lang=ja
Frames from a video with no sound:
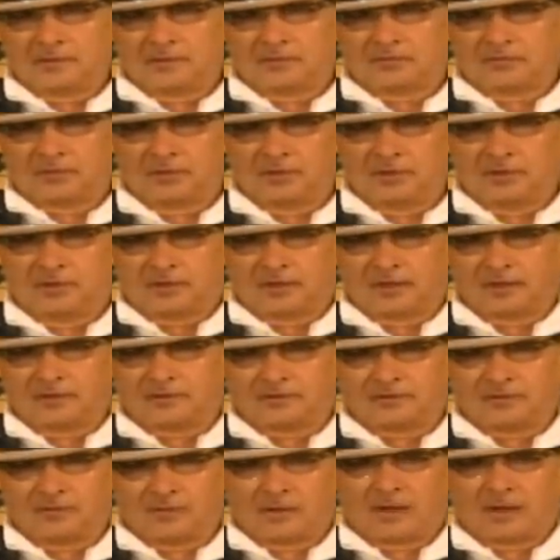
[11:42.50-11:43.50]
それに対し
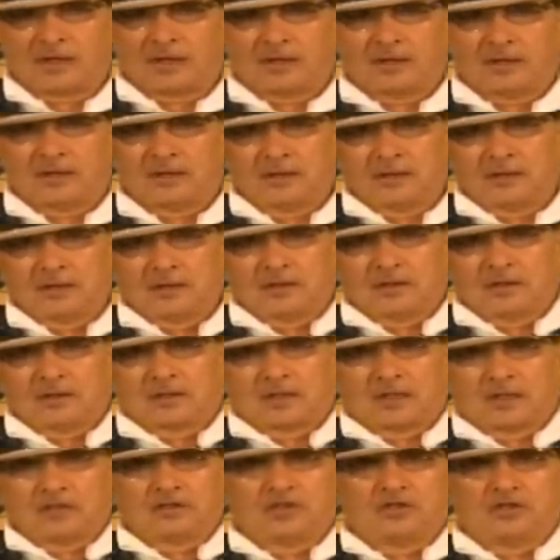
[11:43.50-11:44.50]
ては
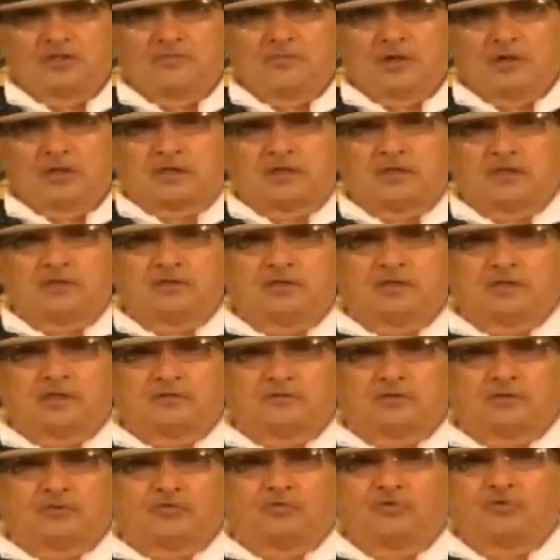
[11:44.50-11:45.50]
完全に負け犬た
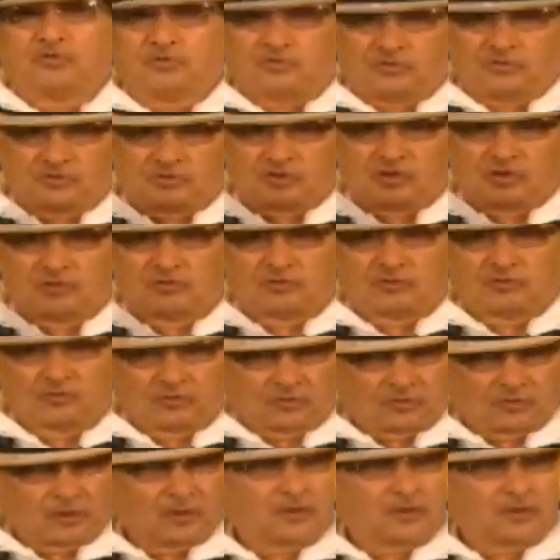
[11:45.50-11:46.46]
ちはコレットしてるってこと